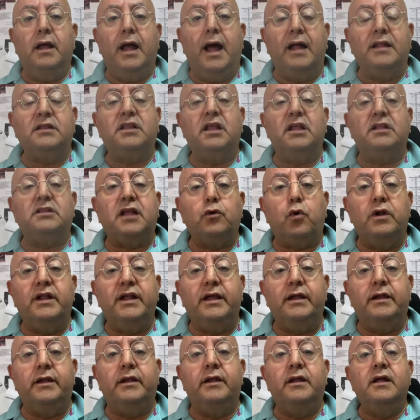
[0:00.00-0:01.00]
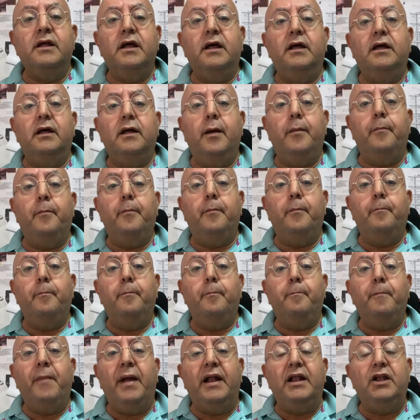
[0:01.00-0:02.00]
أنت تنقلين
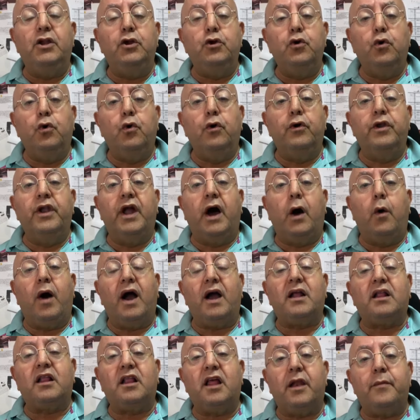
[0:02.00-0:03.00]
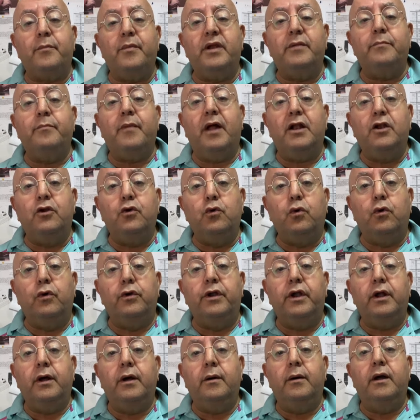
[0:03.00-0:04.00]
مليون او اكثر من
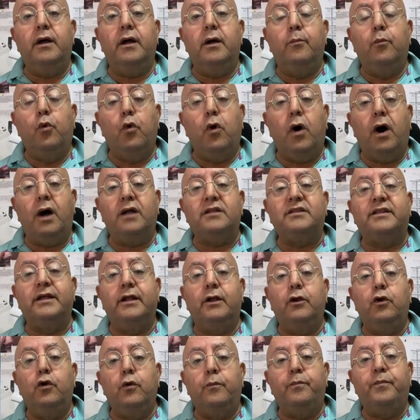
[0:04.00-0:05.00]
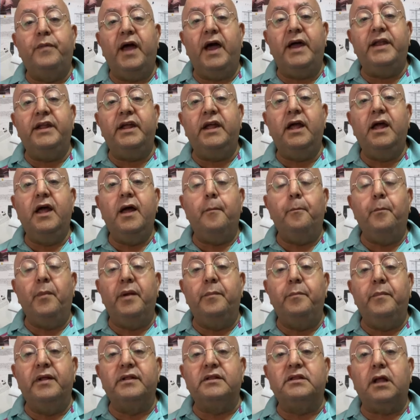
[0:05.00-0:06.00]
مليون آه، مواطن لبناني
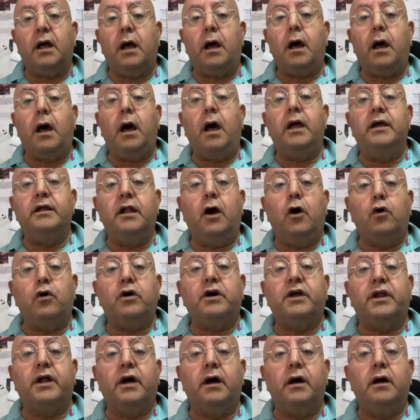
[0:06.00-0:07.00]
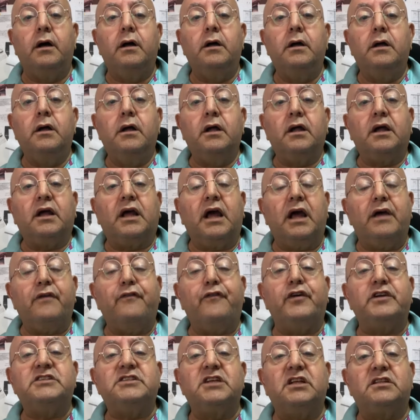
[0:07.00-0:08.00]
من منطقه الى اخرى
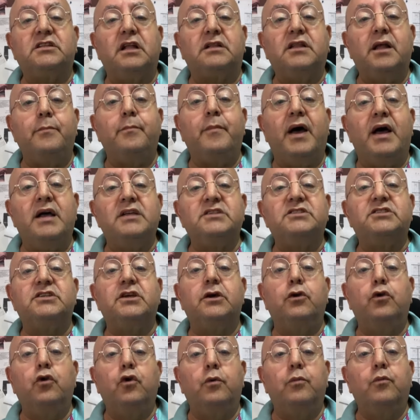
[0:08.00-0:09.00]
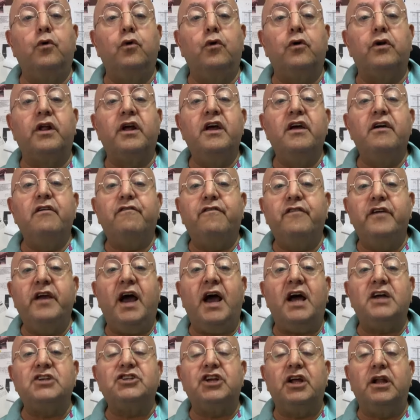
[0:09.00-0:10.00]
كيف ستتم هذه الامور في
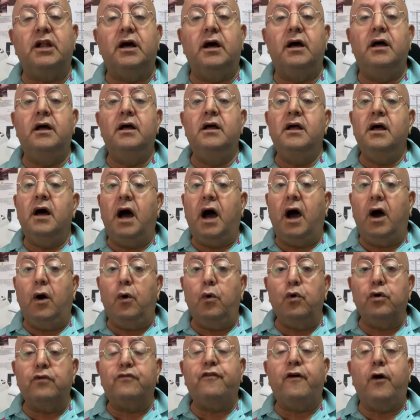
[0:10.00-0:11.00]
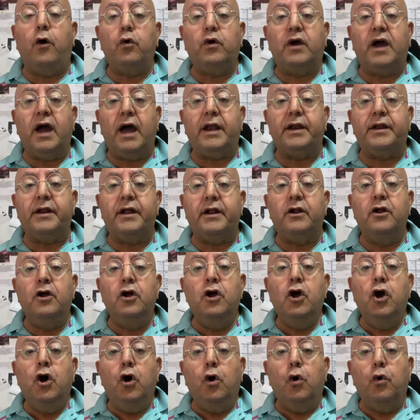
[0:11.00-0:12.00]
عجله اعود فاكرر
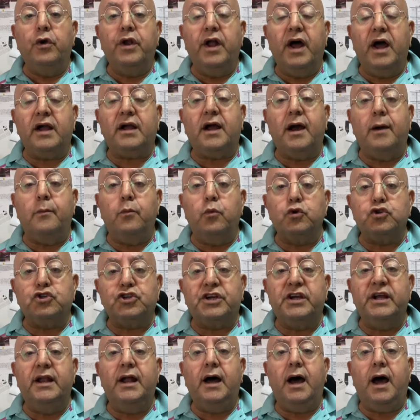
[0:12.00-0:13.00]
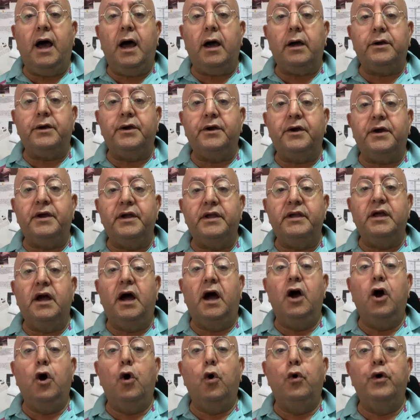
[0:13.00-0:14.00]
هناك مشكله
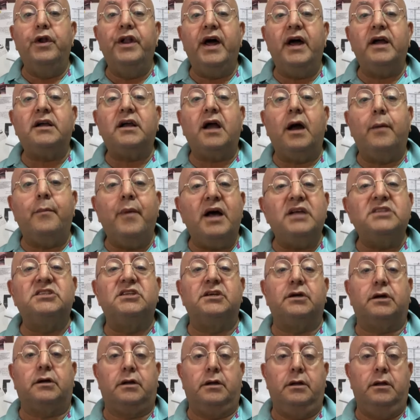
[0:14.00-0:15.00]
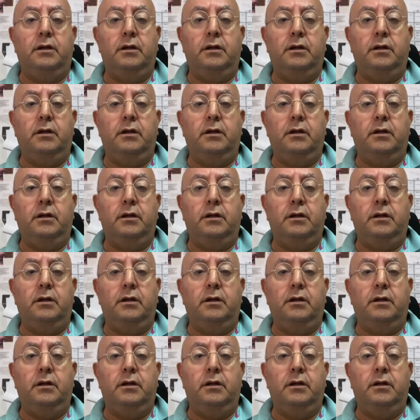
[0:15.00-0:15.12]
حقيقيه هناك مازق